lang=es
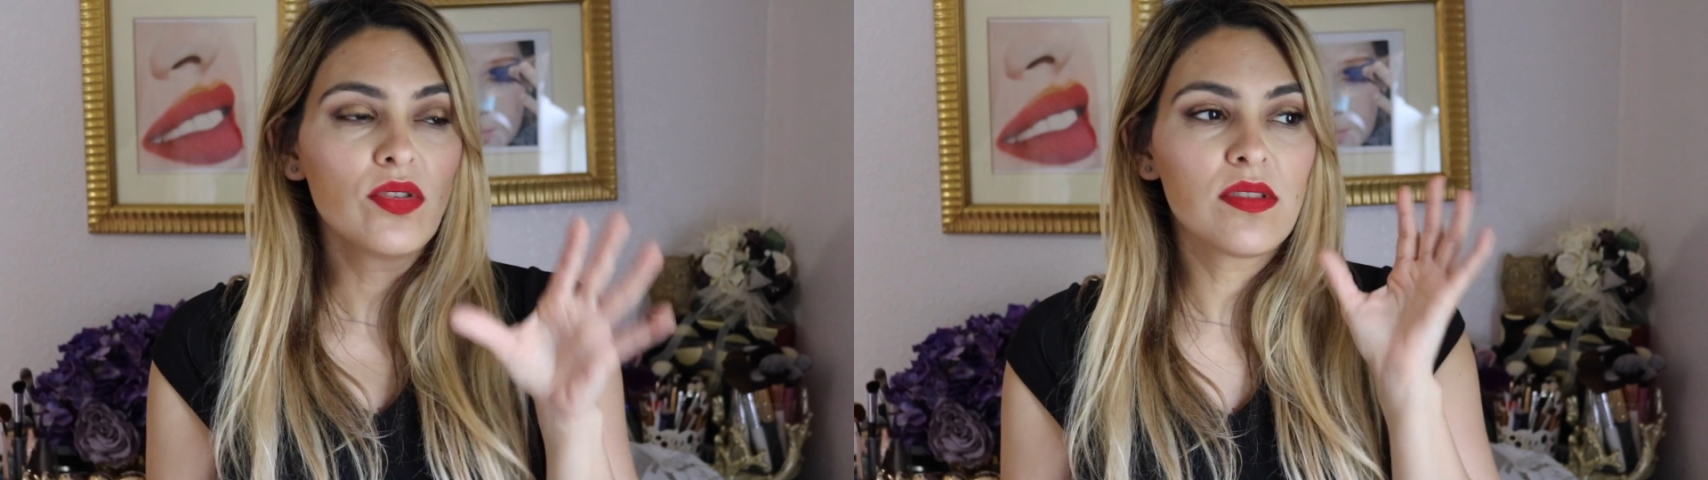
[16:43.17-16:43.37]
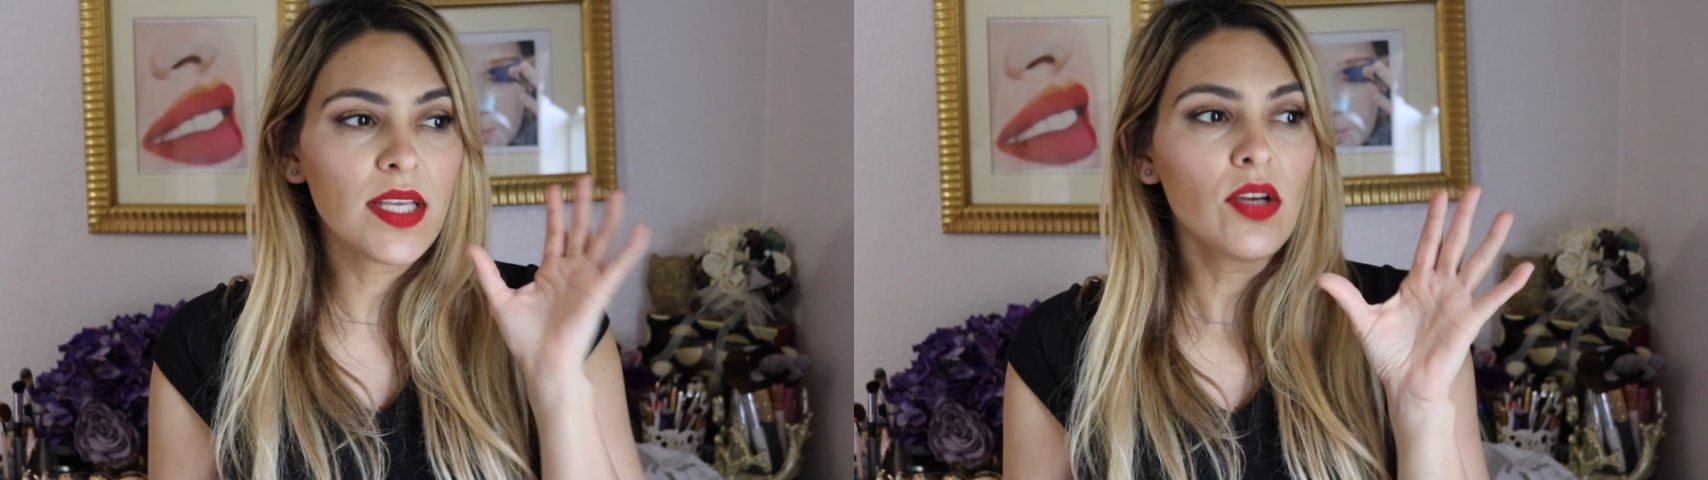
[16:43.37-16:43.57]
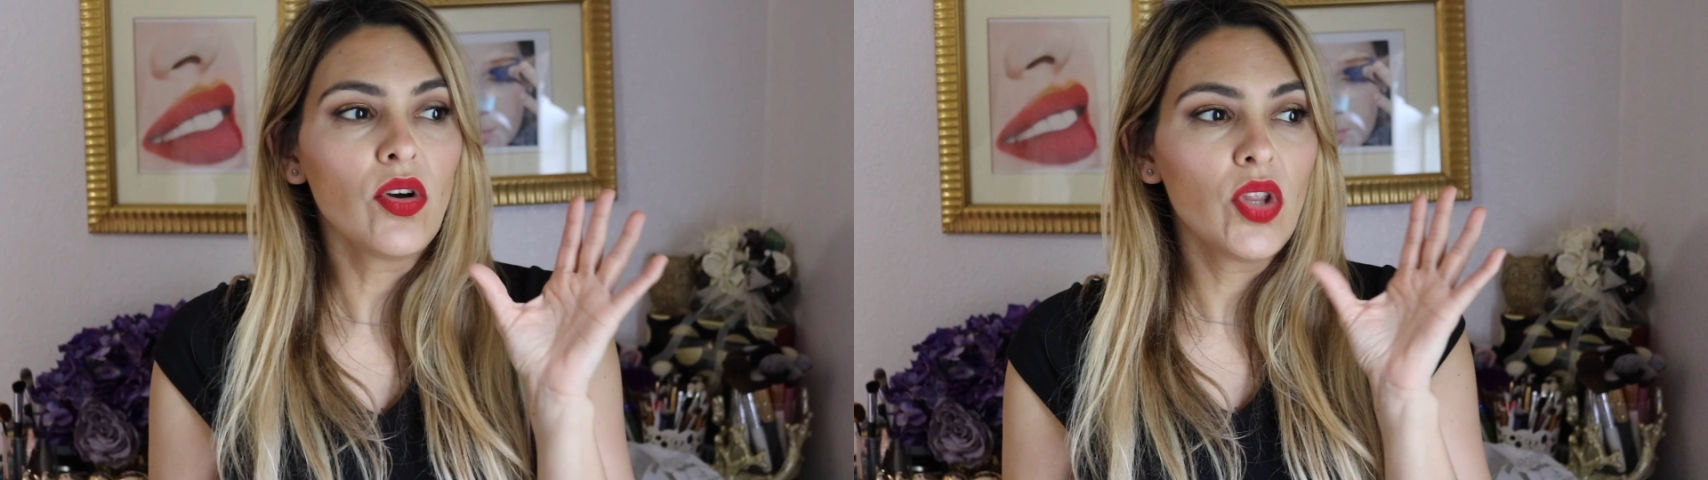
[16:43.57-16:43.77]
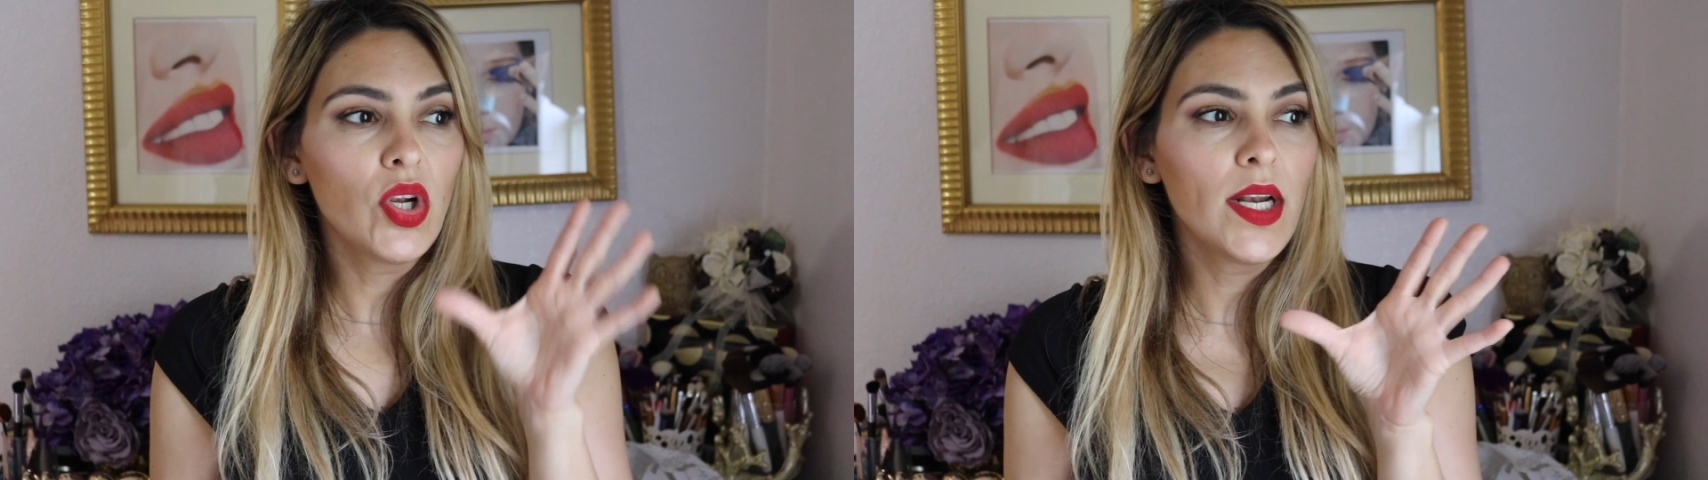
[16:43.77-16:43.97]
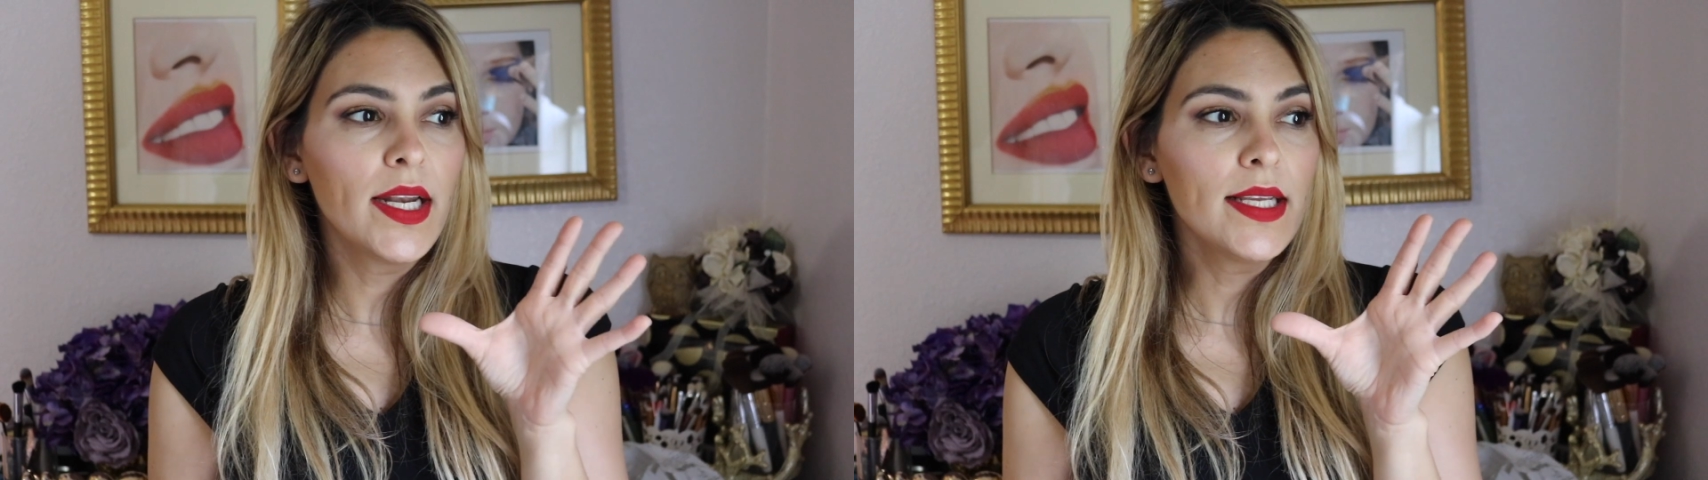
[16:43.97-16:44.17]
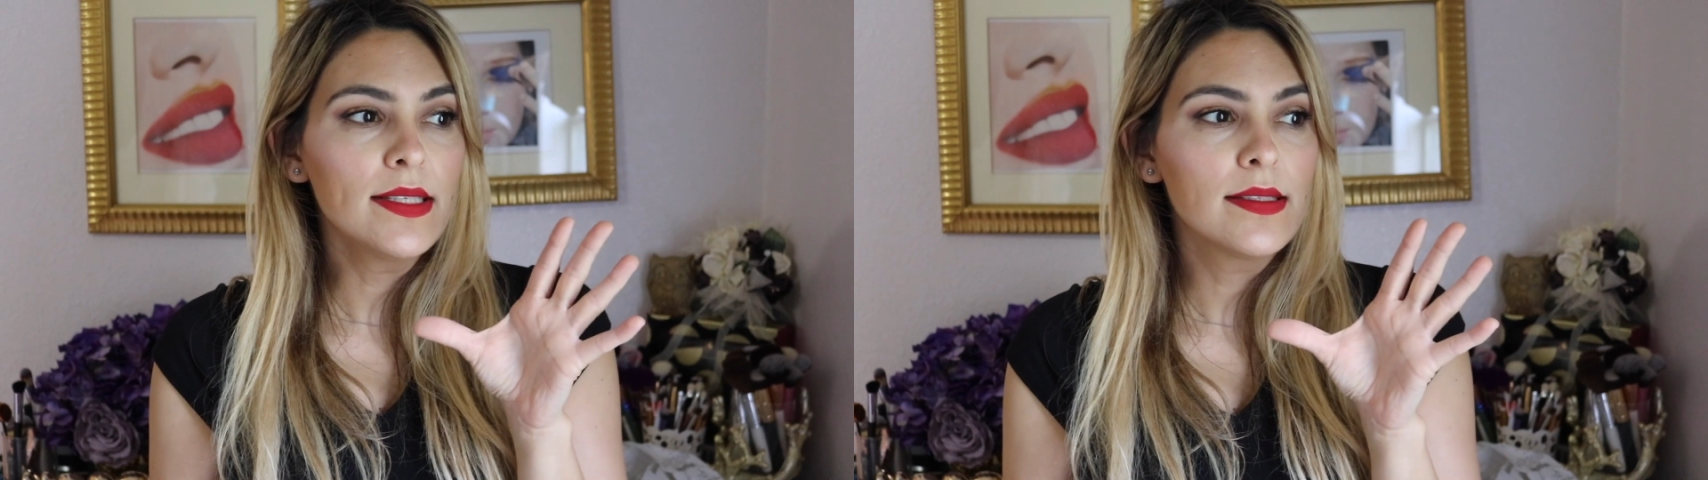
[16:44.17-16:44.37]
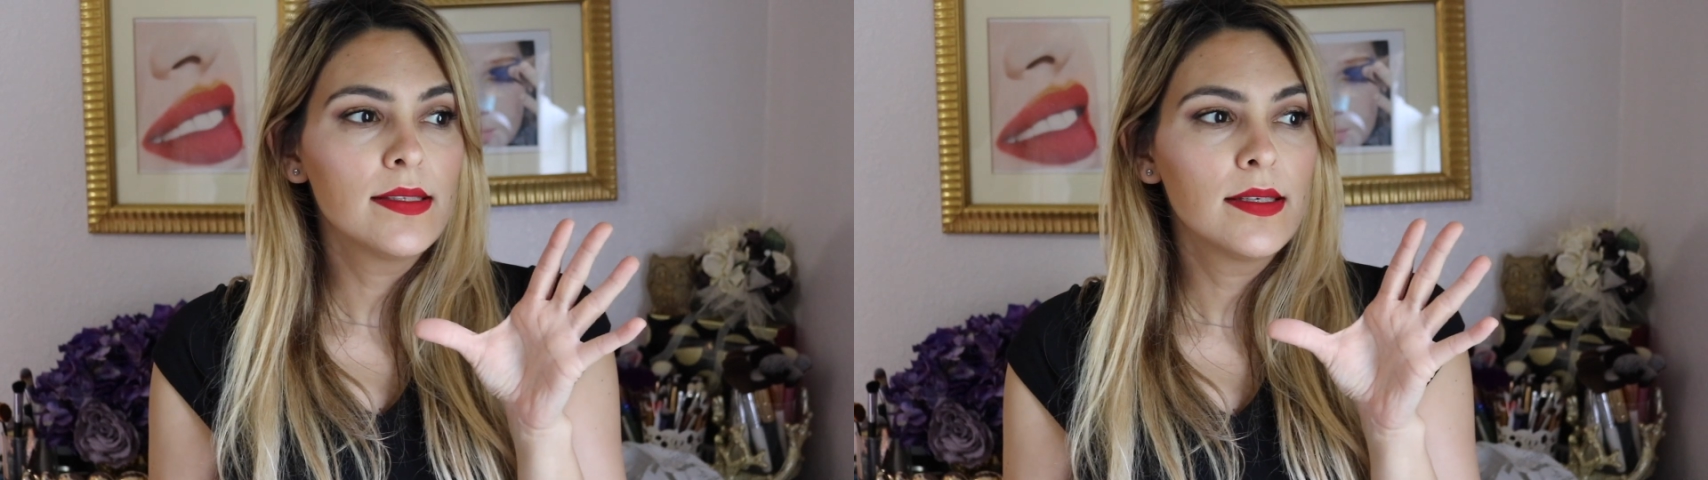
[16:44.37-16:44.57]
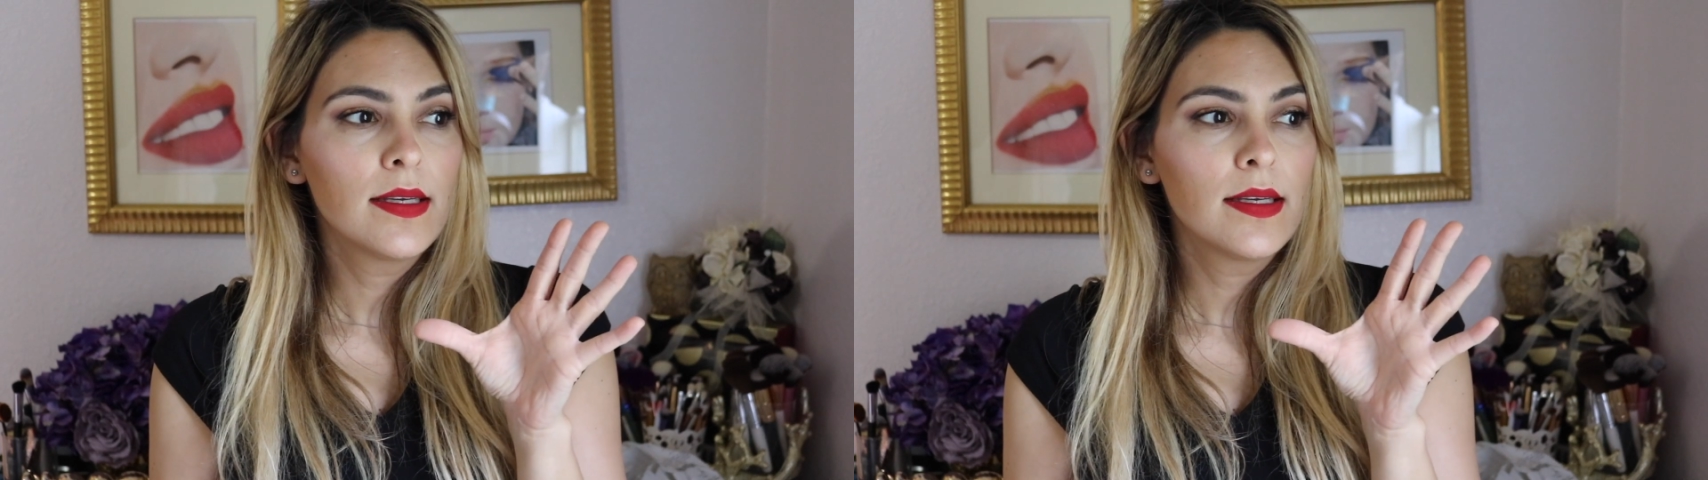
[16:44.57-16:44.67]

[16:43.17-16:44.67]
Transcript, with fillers: 5 dólares